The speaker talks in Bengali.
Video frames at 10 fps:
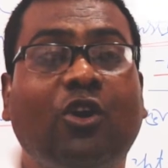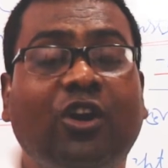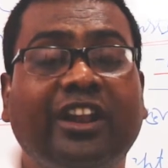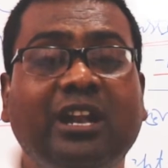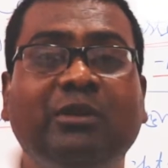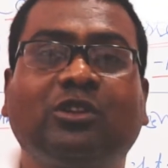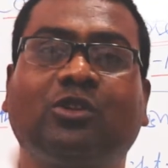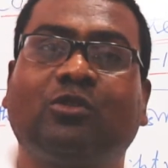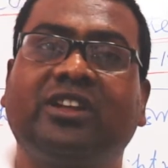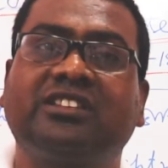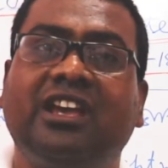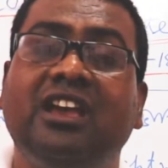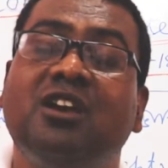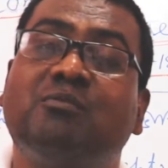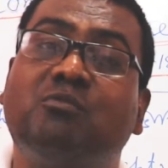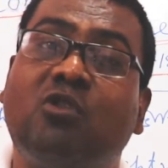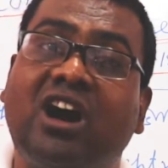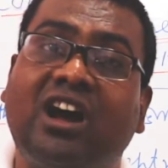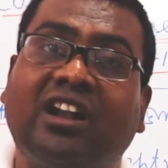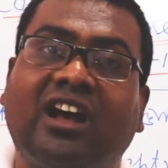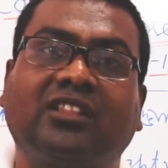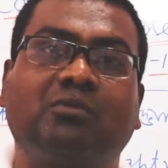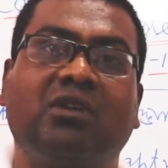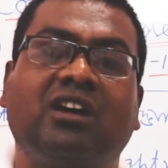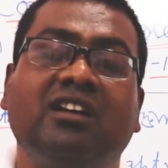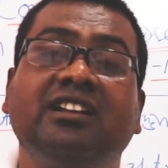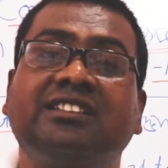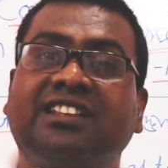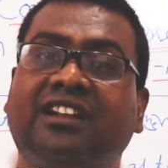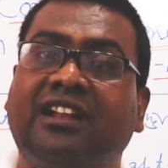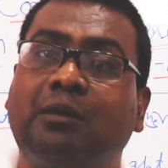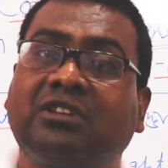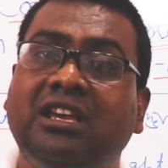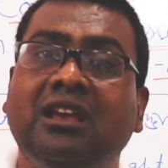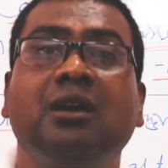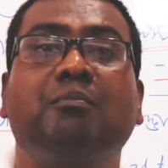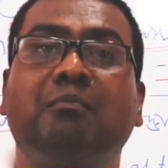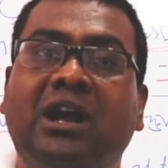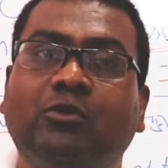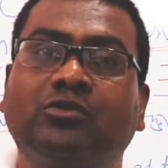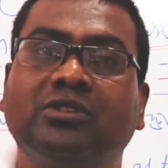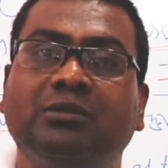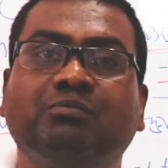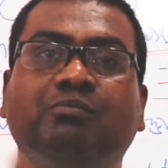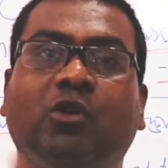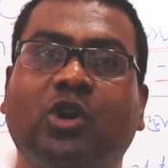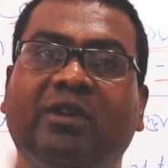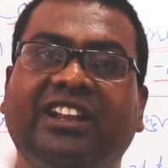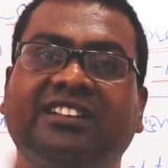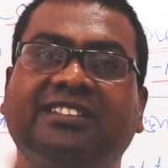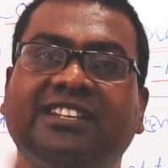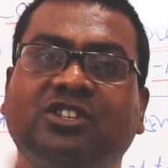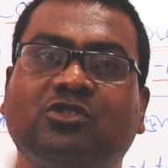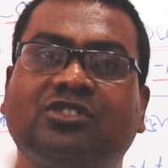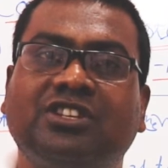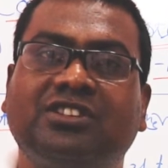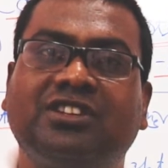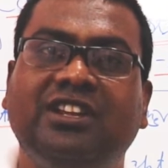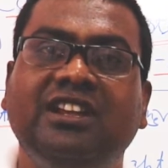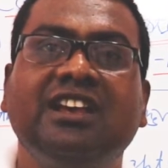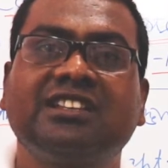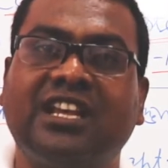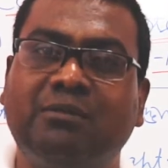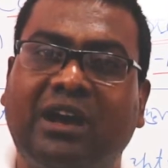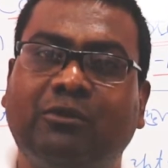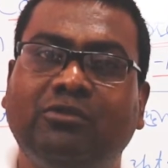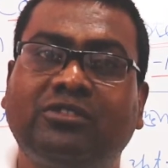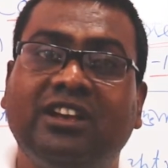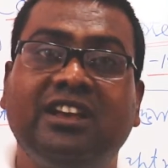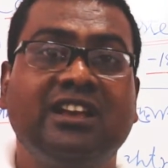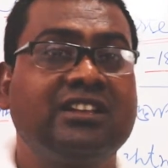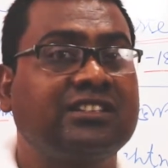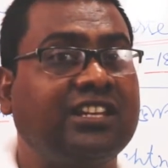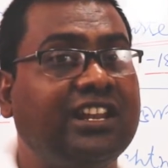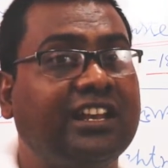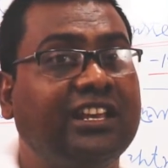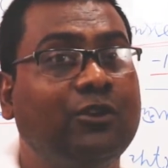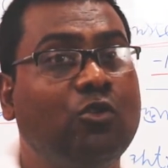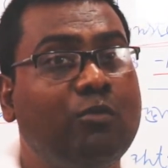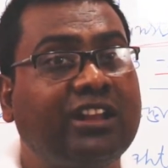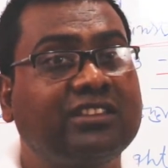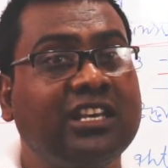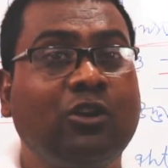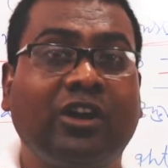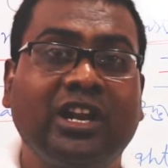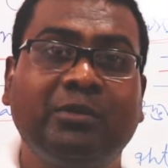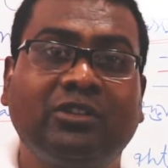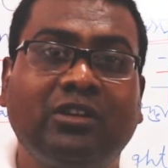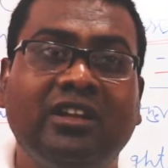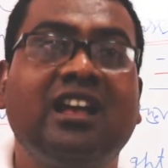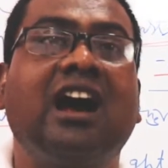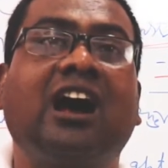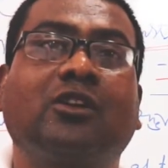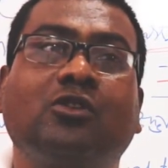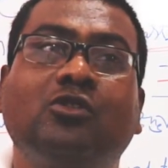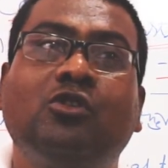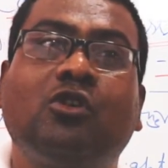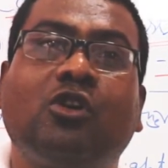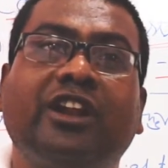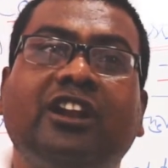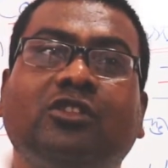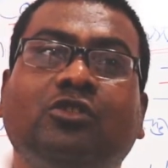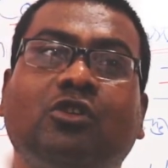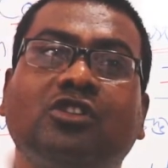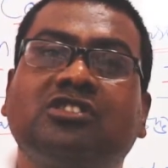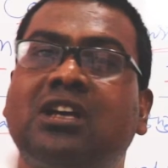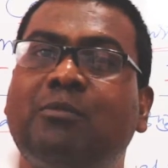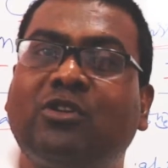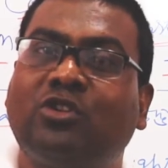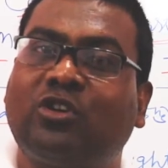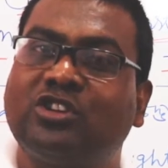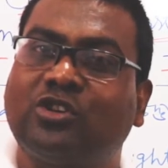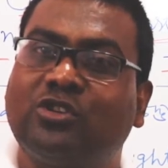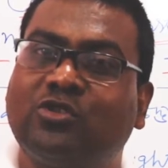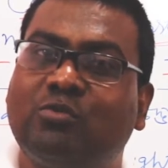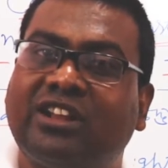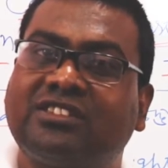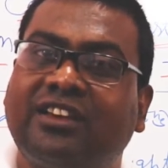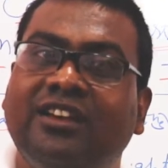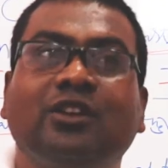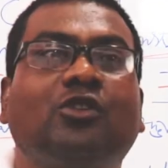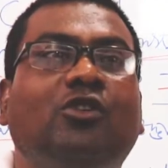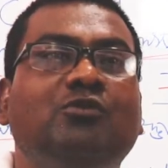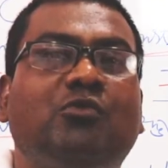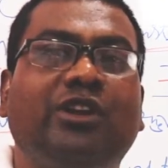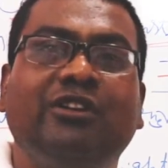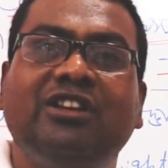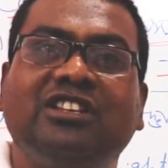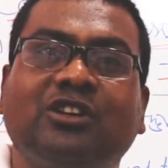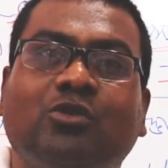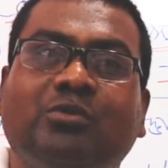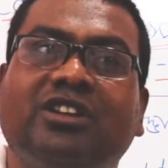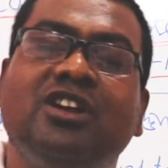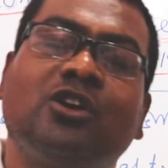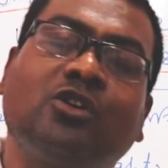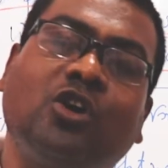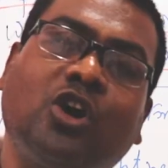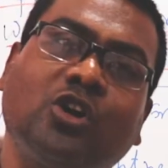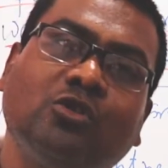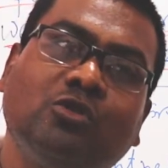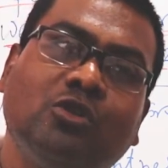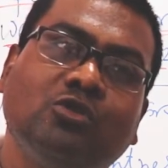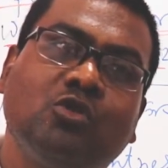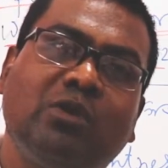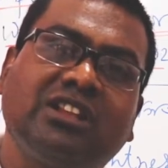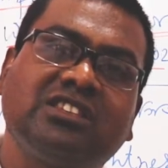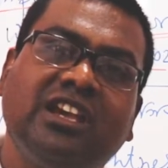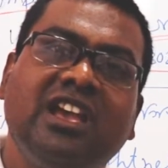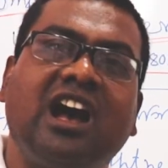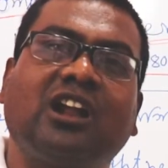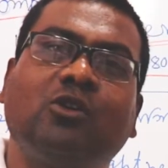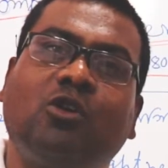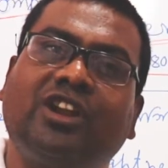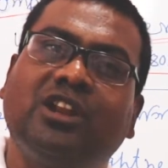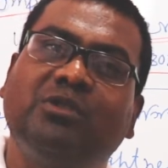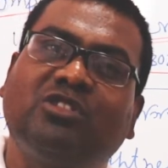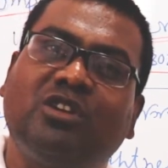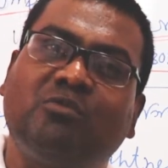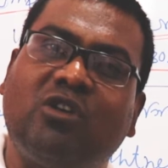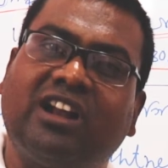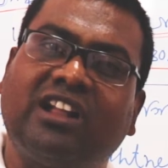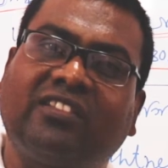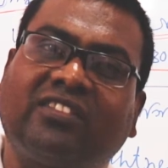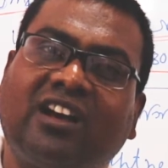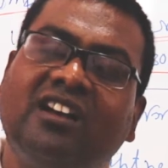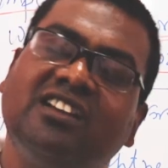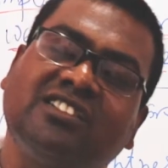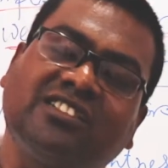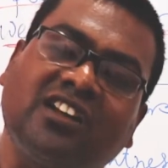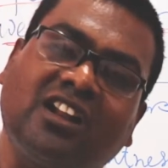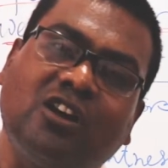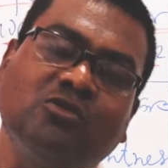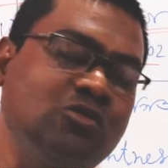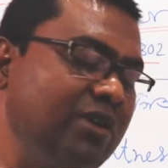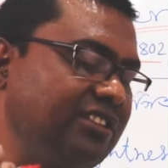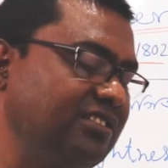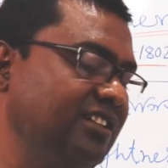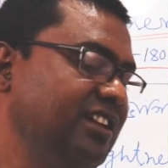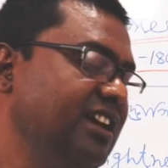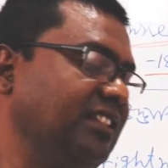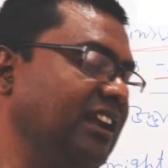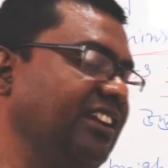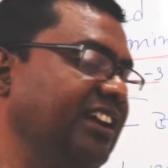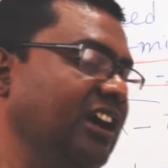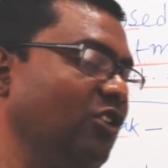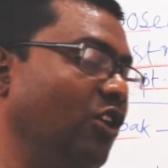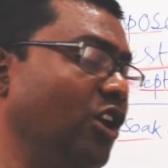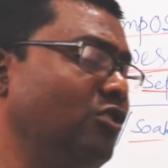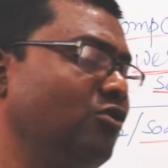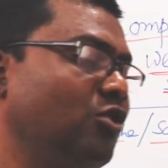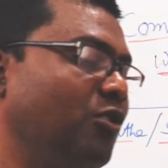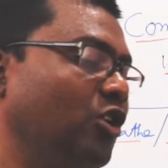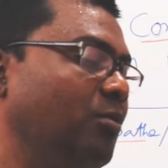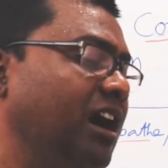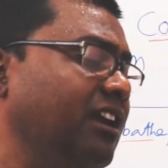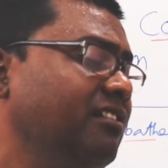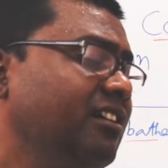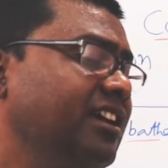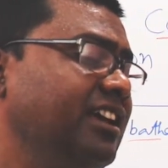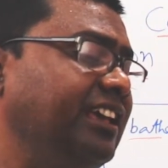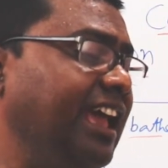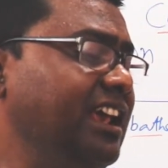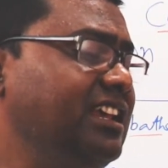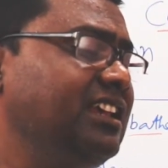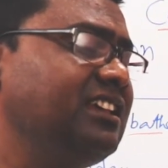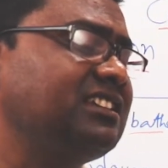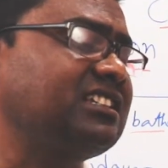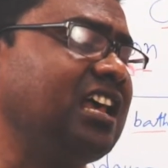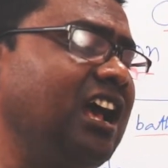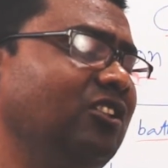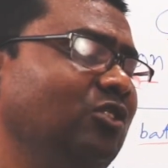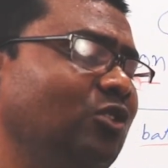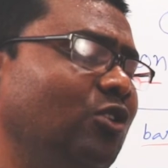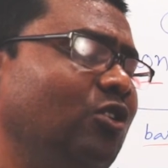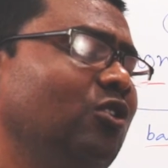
ঘরের ভিতর রয়েছে মহান আত্মা সে আর নাম কি মানুষ ভগবানের শ্রেষ্ঠ সৃষ্টি সেই মানুষ সে নাকি ঘুমাচ্ছে ঘরের ভেতর আর ঘরের দরজা বন্ধ করে যখন ঘুমাচ্ছে তখন মনে হয়েছে কবির ঘরগুলোও ঘুমাচ্ছে আর ঘরের ভিতরে মহানাত্মা তারাও ঘুমাচ্ছে তাহলে দে আর গড উপ ভগবান এই শান্ত